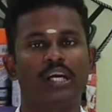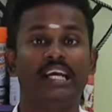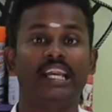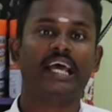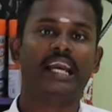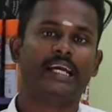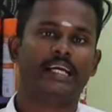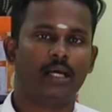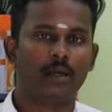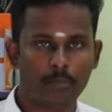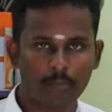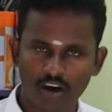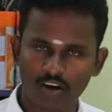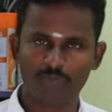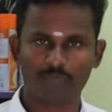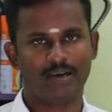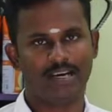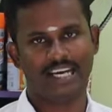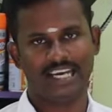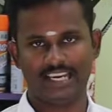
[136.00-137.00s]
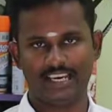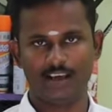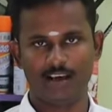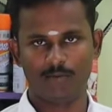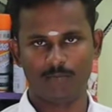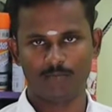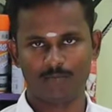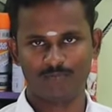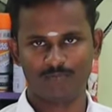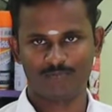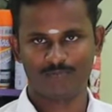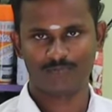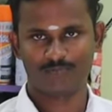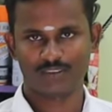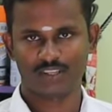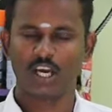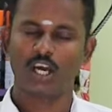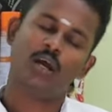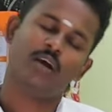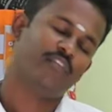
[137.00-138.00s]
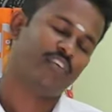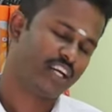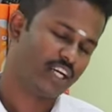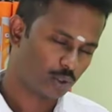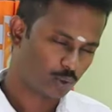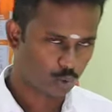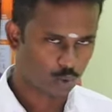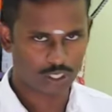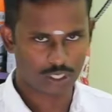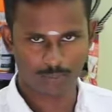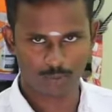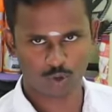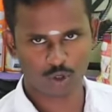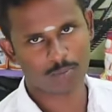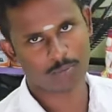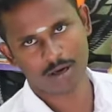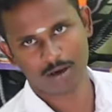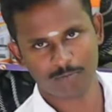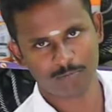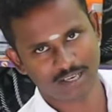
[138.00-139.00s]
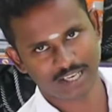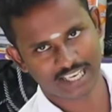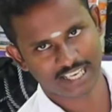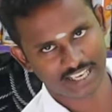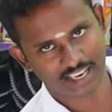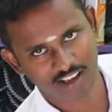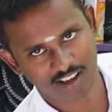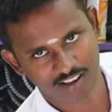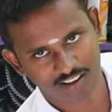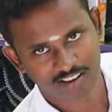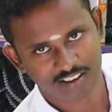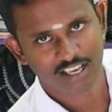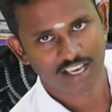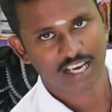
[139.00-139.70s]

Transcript: கூட டைரக்டா மாஃப் பண்ணிக்கலாம் வீடு கூட்டாமல் கூட மாஃப் பண்ணிக்கலாம்